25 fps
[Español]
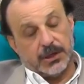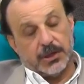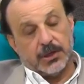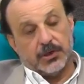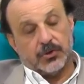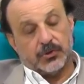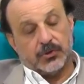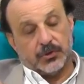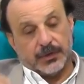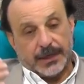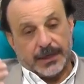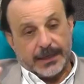
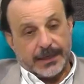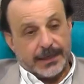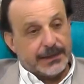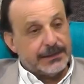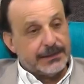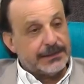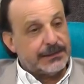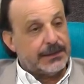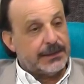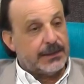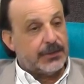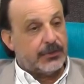con,
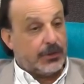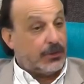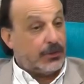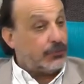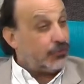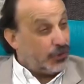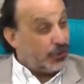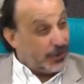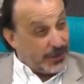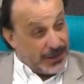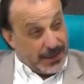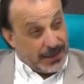alcance, con
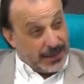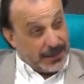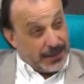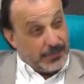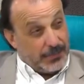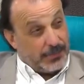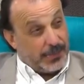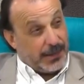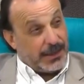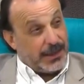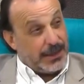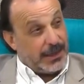autoridad en
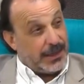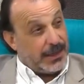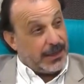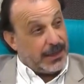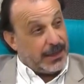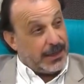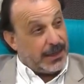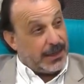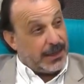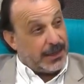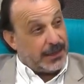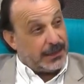el país, que
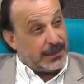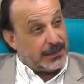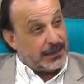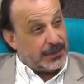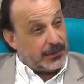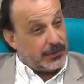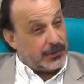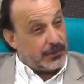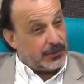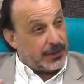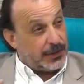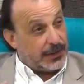diga qué
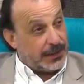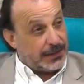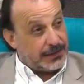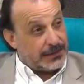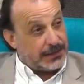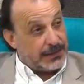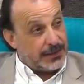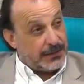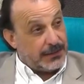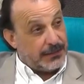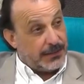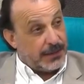tecnología
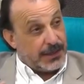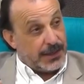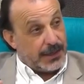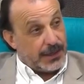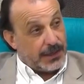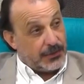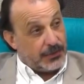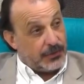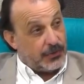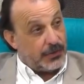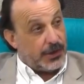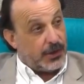sirve y
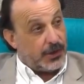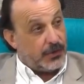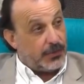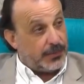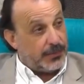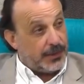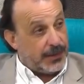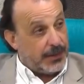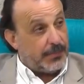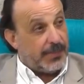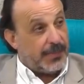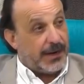qué no, que
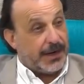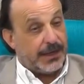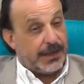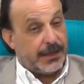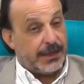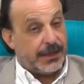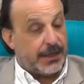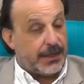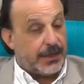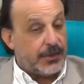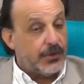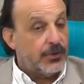conviene pagar
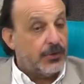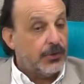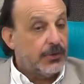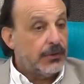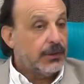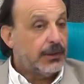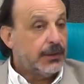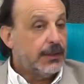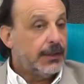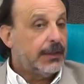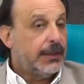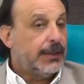y qué no.
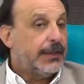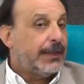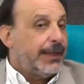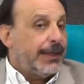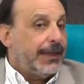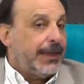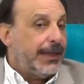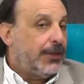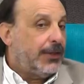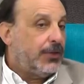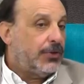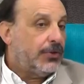
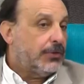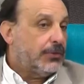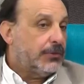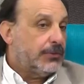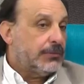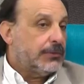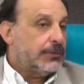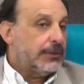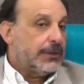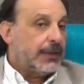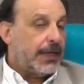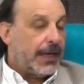Esto
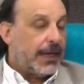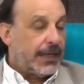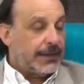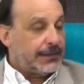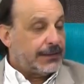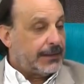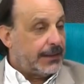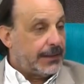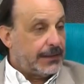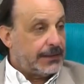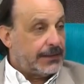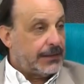
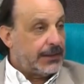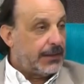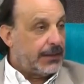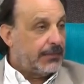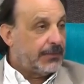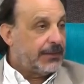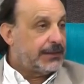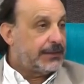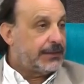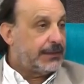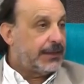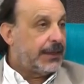hace que el
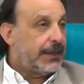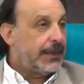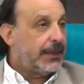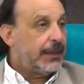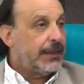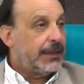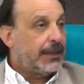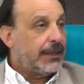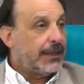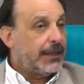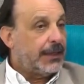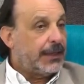sistema sea
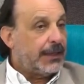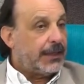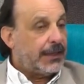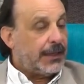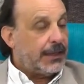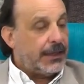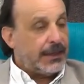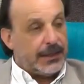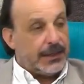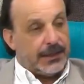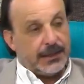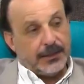
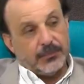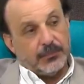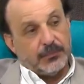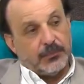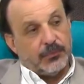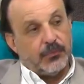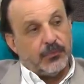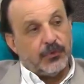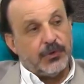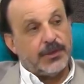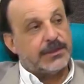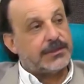eh,
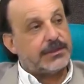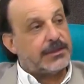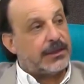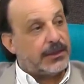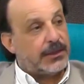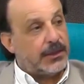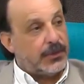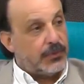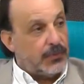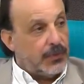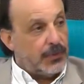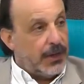muy
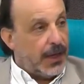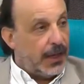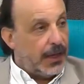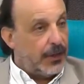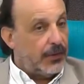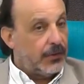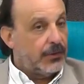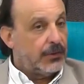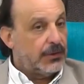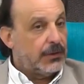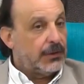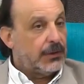
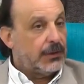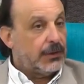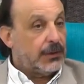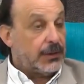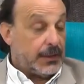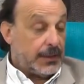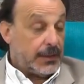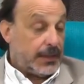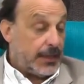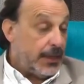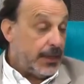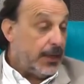desarticulado.
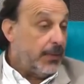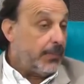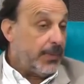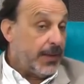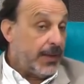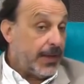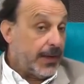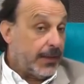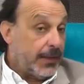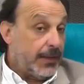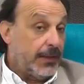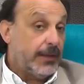quienes
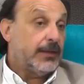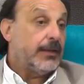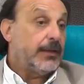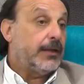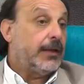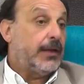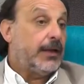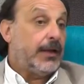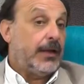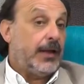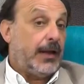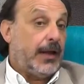pierden?
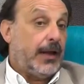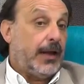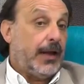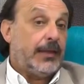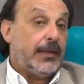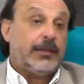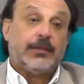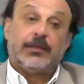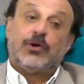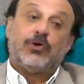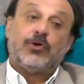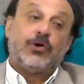
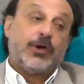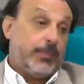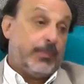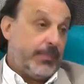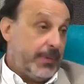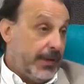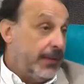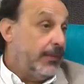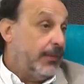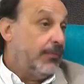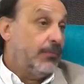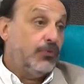Entre los que
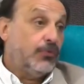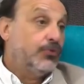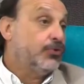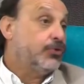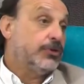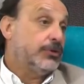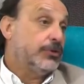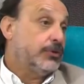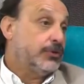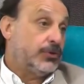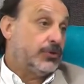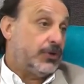pierden
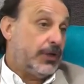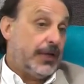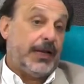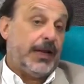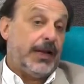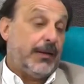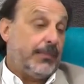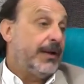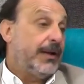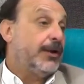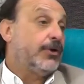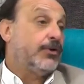muchos es
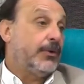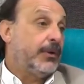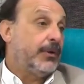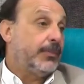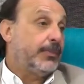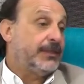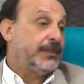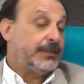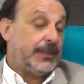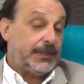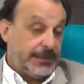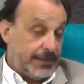la mano de obra
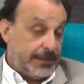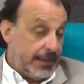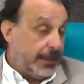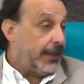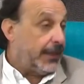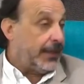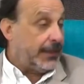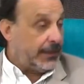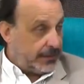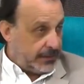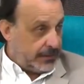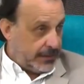especializada,
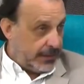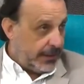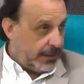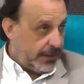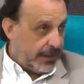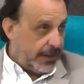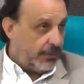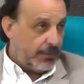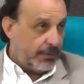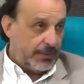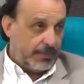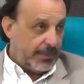que es
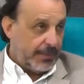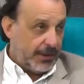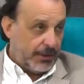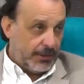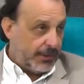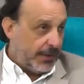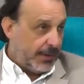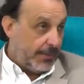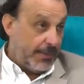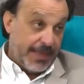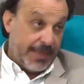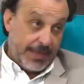la mano
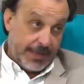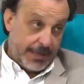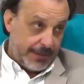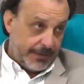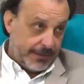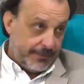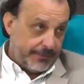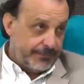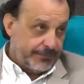de obra médica.